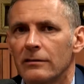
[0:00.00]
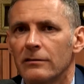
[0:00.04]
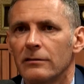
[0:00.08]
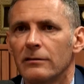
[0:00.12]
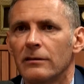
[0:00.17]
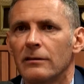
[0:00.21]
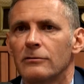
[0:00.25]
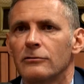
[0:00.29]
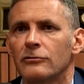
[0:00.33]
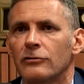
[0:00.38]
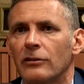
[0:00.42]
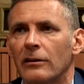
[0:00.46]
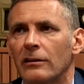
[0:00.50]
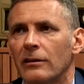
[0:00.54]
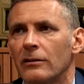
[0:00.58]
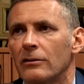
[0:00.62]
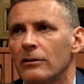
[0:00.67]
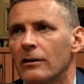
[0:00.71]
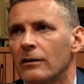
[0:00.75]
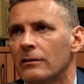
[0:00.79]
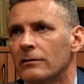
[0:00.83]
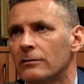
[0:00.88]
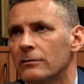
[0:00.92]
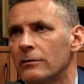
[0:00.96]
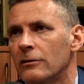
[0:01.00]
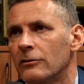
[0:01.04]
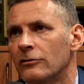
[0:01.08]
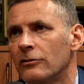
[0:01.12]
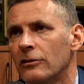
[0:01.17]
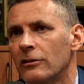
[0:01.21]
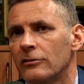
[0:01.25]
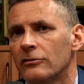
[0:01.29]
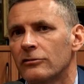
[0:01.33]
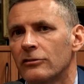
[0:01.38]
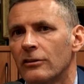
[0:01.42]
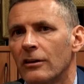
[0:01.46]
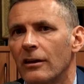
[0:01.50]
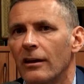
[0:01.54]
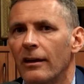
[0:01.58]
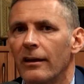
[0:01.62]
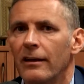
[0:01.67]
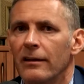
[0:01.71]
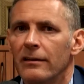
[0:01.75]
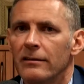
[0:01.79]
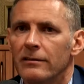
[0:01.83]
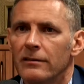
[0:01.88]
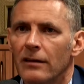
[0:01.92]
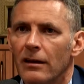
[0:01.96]
do nauczania, okazuje się, że
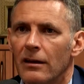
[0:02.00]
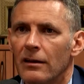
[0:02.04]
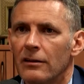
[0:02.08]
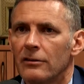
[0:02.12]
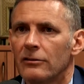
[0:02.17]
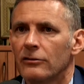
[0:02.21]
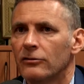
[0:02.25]
nie,